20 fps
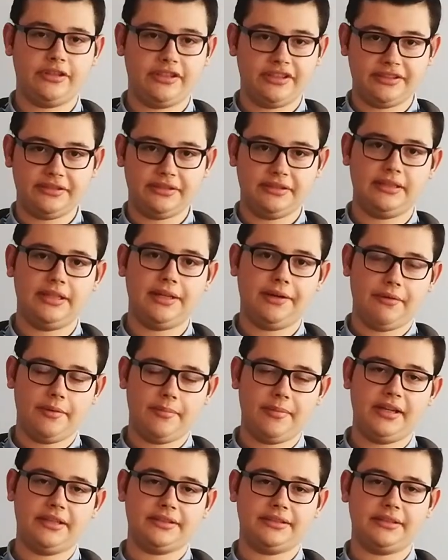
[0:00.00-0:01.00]
Kızıllar
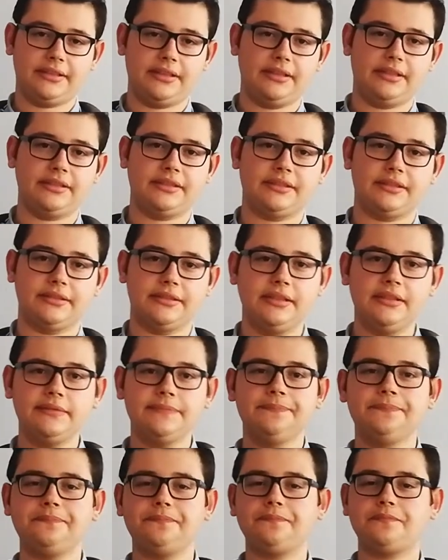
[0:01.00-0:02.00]
ve beyazlar arasında. Hı
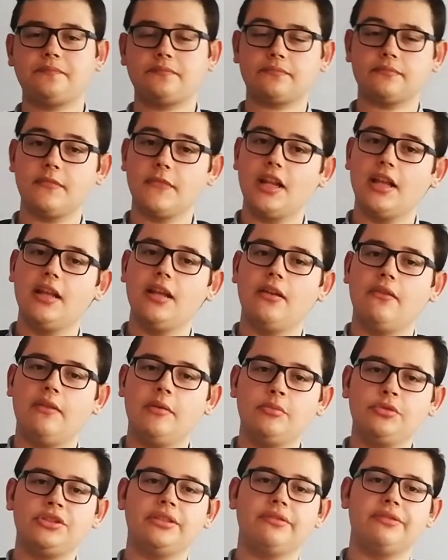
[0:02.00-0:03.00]
hı.
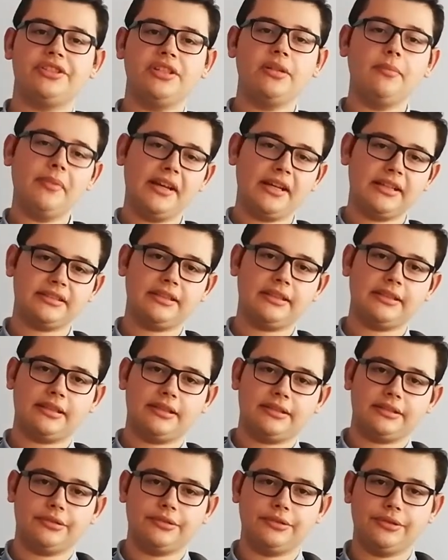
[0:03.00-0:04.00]
Ve bu savaşı da beyazlar
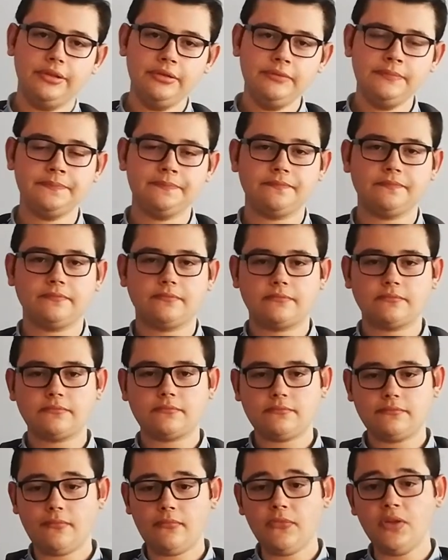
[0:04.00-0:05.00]
kazanıyor.
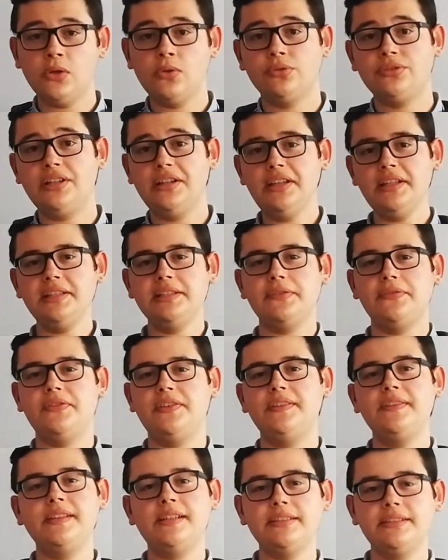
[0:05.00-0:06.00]
Özellikle
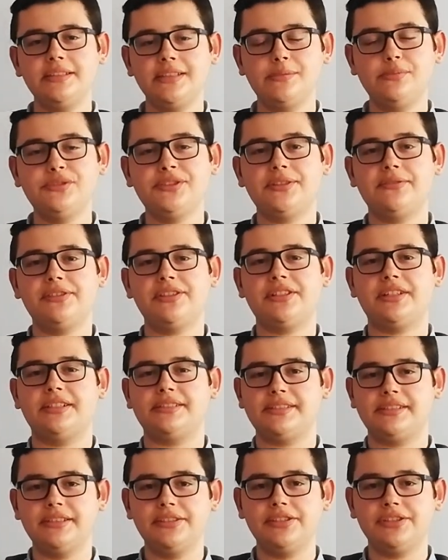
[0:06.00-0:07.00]
Finlandiya bu savaşı
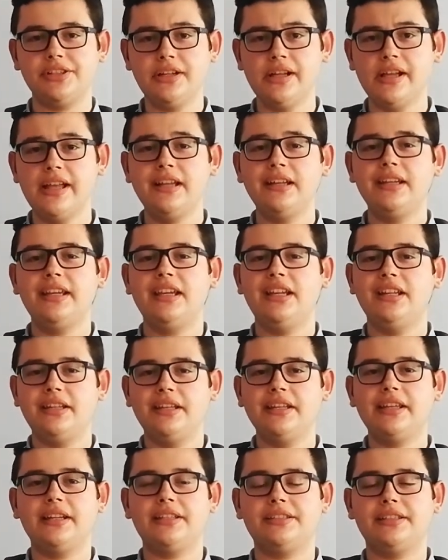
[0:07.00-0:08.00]
kazanınca
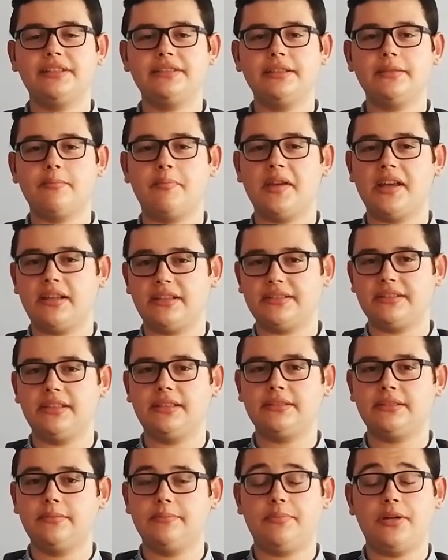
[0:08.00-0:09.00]
eline gerçekten
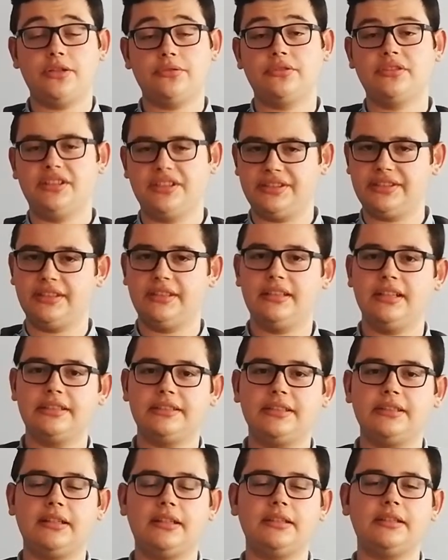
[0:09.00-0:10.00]
beyazlardan pardon
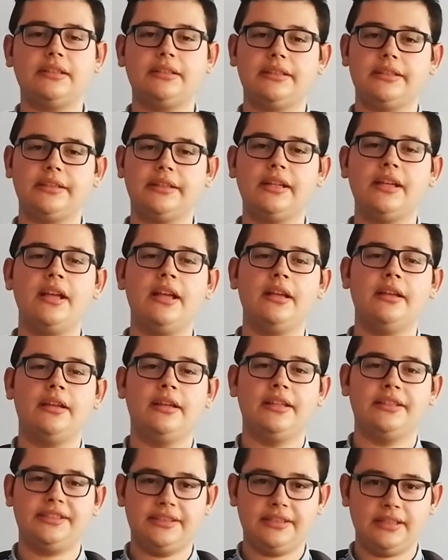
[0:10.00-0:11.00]
kızıllardan aldıkları
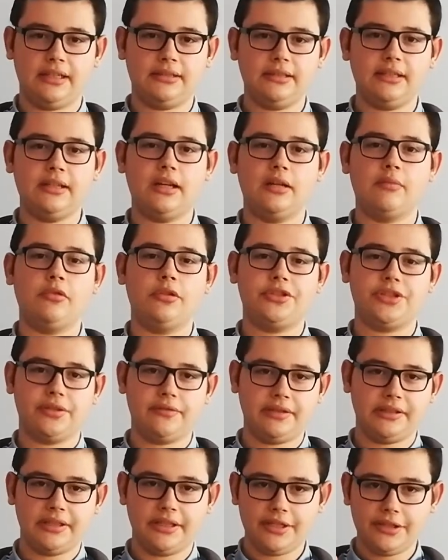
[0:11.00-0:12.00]
e, silahlarla
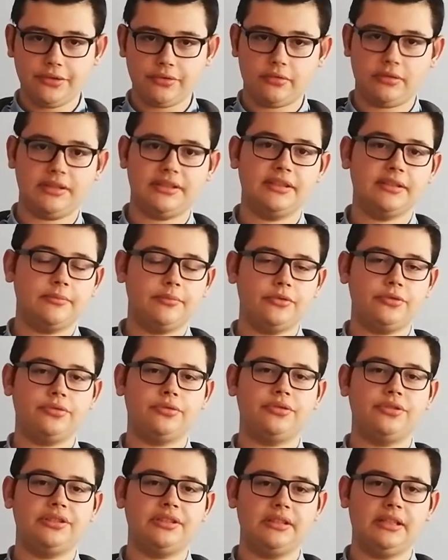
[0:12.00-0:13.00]
Bolşeviklerin yolladığı bir
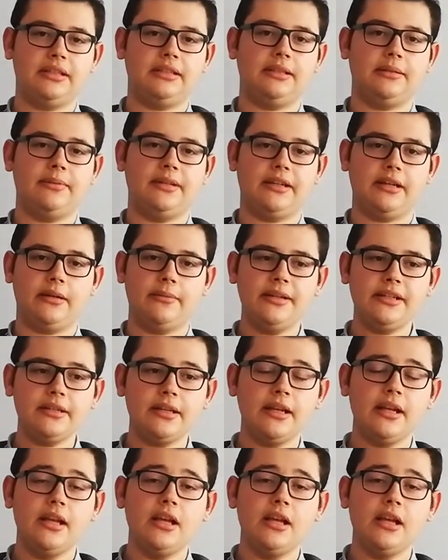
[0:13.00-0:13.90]
sürü silahla beraber